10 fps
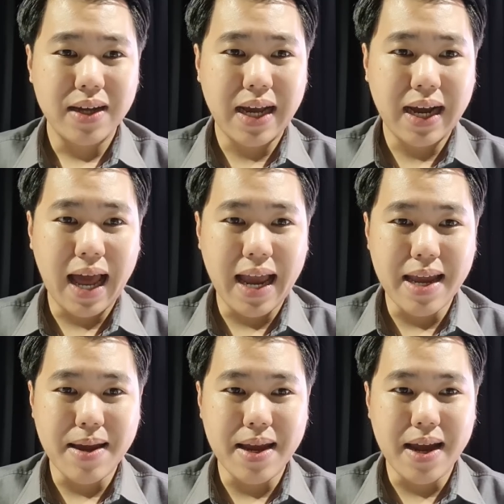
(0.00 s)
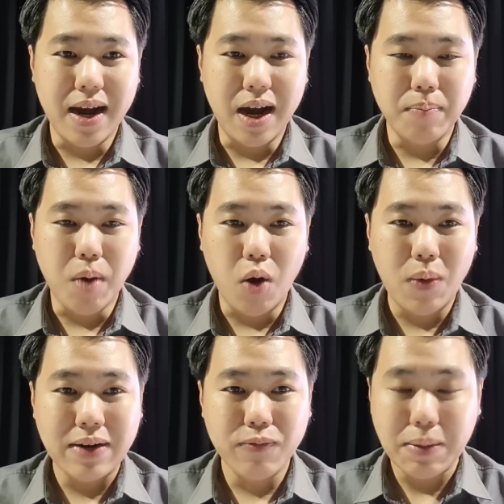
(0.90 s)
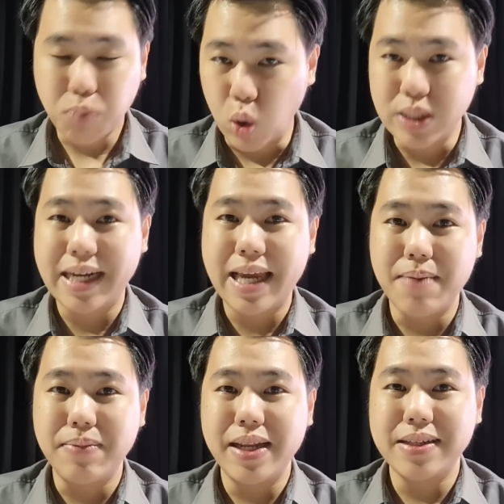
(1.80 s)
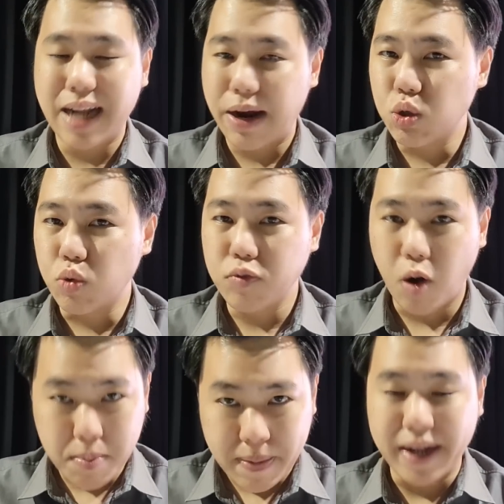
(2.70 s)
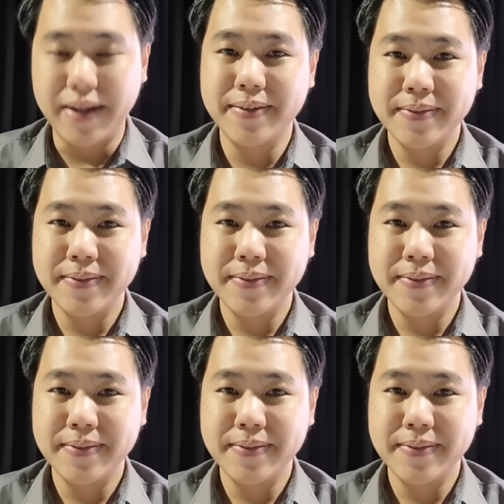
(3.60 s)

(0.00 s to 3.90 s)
ถ้าใครเอ่อบอกว่าวัดผลจากเกมนี้เนี่ยแสดงว่าดูฟุตบอลไม่เป็น